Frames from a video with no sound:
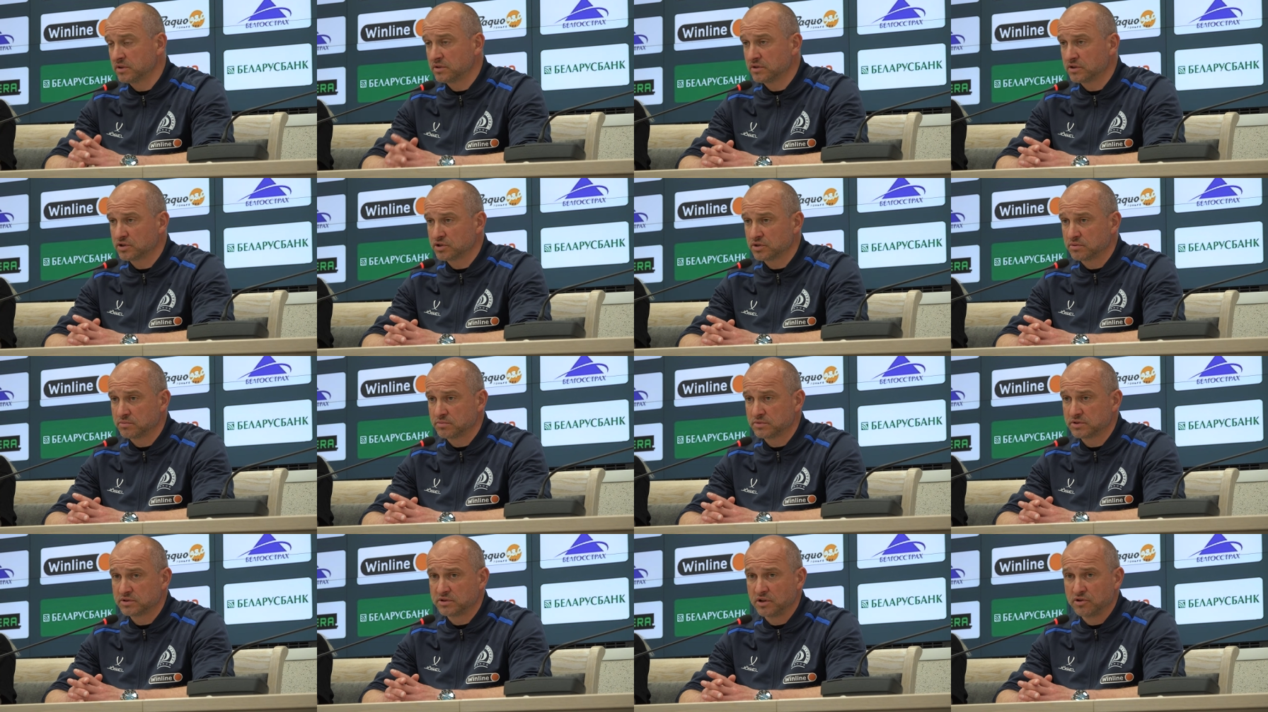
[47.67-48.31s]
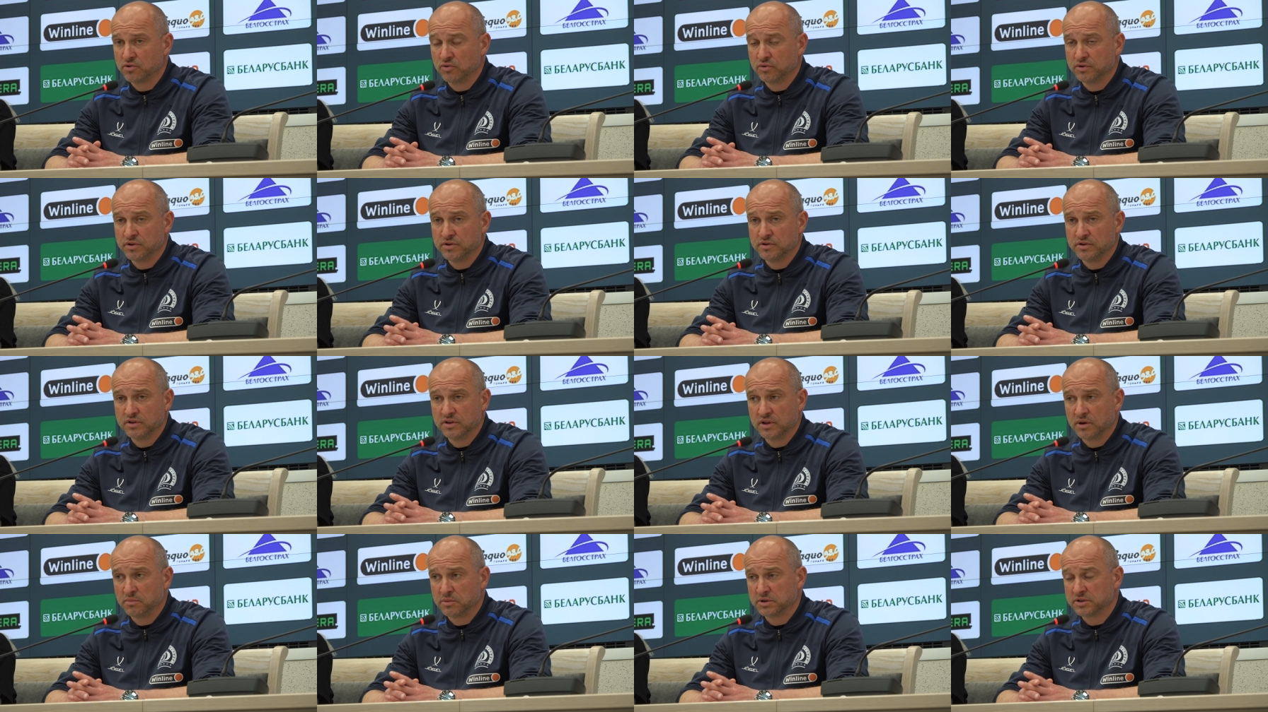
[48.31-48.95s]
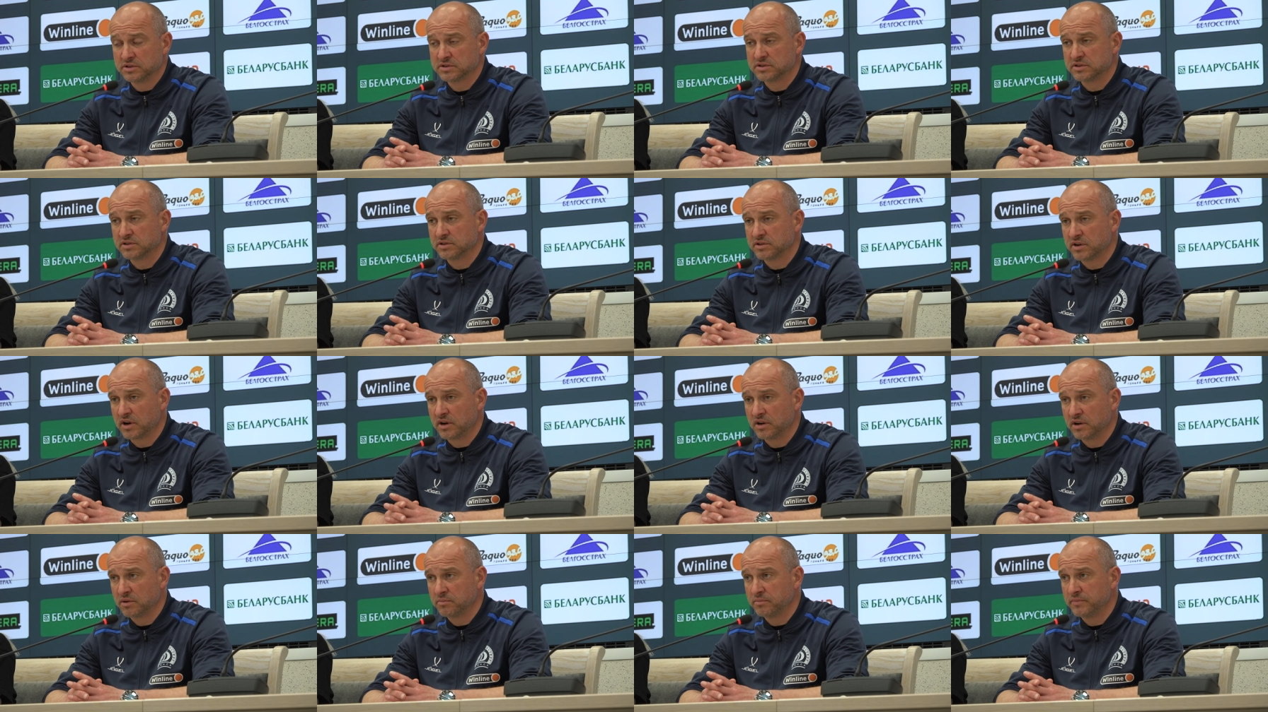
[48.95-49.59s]
на нашем стадионе «Динамо» на
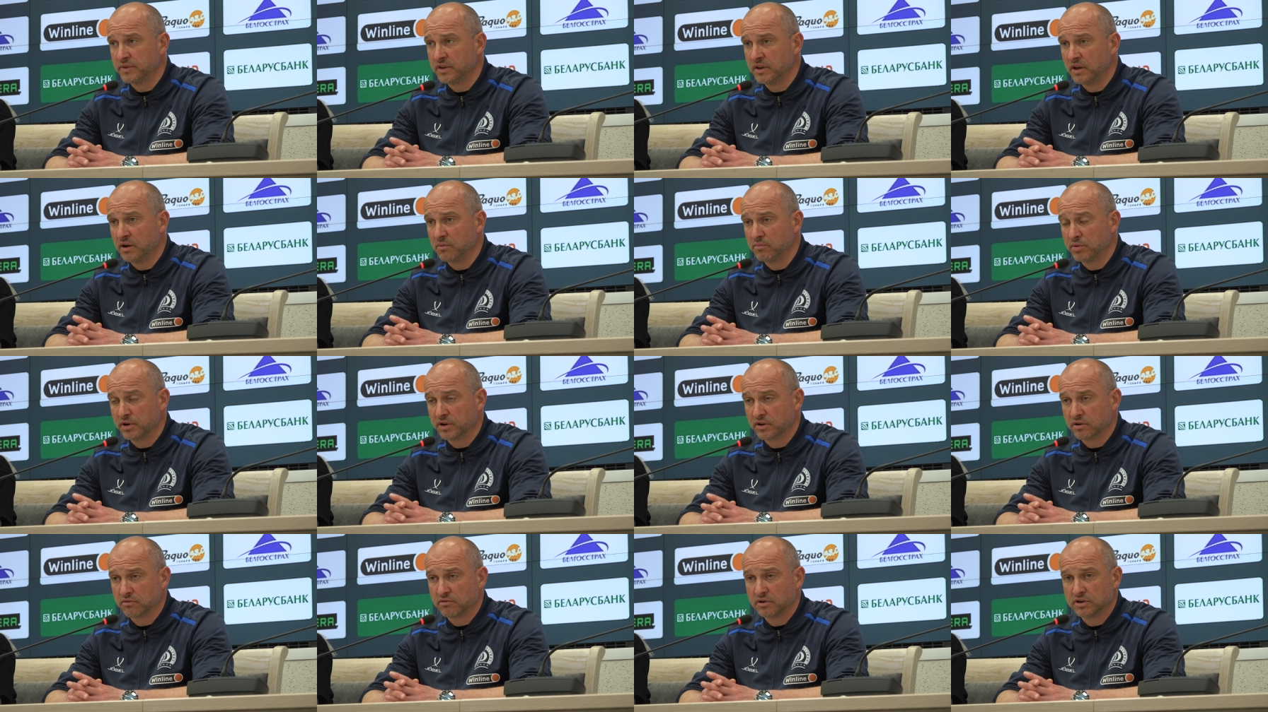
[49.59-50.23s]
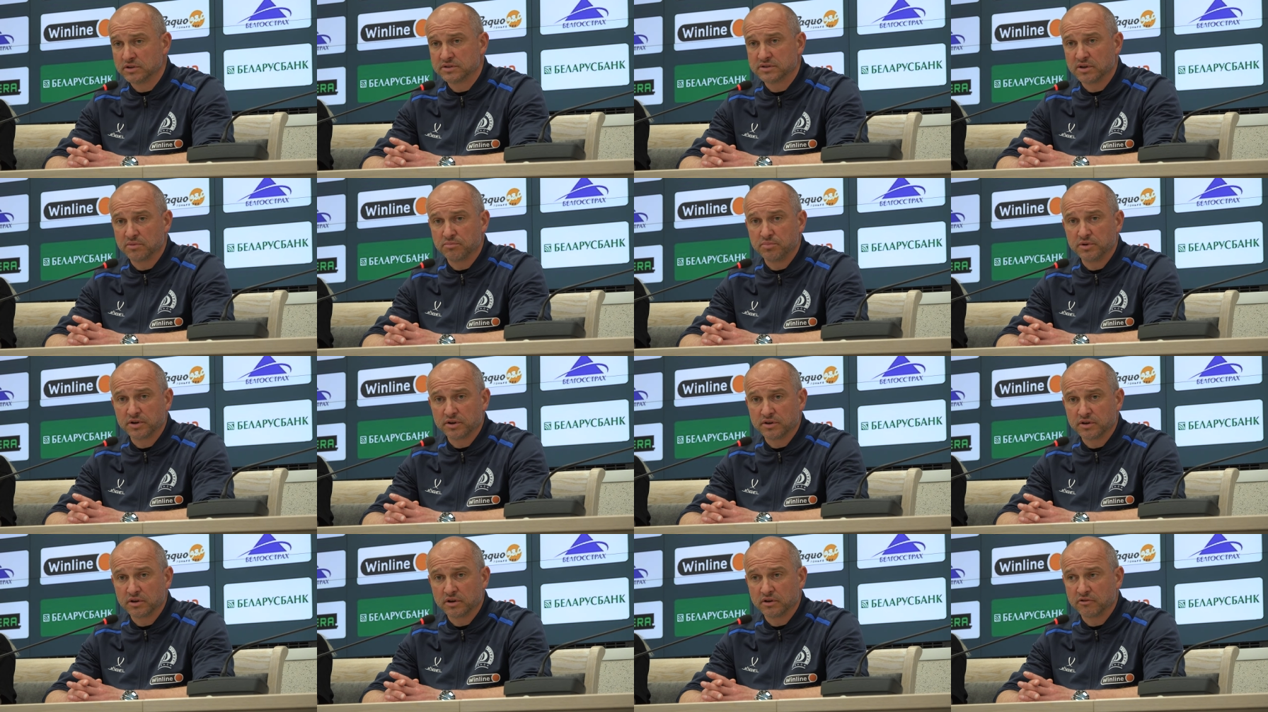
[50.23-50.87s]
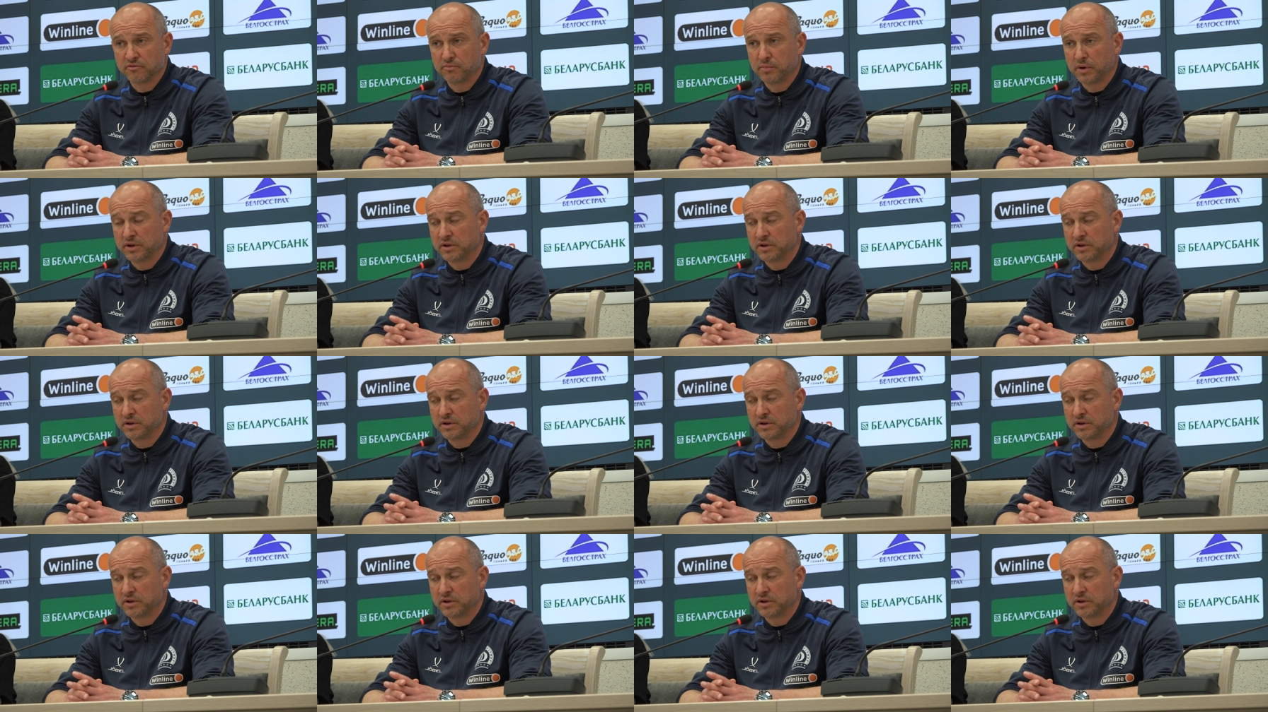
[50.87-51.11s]
Центральном не обыгрывали соперников,